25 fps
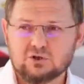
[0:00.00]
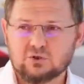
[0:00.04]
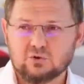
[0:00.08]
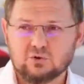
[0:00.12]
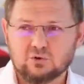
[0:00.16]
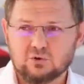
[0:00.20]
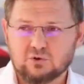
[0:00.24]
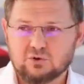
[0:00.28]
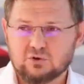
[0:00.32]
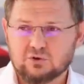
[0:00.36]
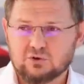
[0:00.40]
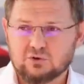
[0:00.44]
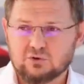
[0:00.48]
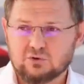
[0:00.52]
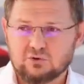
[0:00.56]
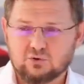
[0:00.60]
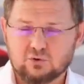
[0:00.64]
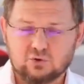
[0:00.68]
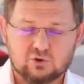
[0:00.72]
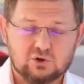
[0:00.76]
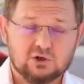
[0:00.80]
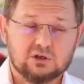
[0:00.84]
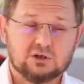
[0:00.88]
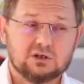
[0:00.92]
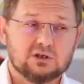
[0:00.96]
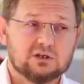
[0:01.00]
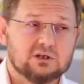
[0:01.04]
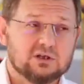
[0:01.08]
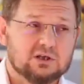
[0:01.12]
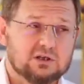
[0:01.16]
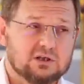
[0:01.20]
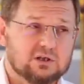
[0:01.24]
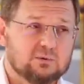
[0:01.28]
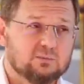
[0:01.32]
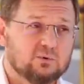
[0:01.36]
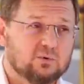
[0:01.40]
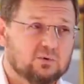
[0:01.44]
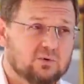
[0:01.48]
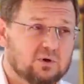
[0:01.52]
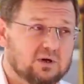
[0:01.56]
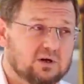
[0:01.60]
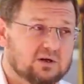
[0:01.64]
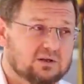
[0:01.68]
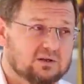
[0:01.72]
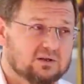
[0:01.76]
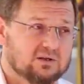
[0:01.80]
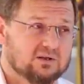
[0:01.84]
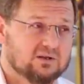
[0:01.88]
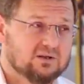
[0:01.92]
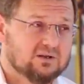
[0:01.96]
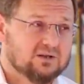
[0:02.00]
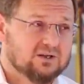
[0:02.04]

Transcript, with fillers: что чужих детей не бывает.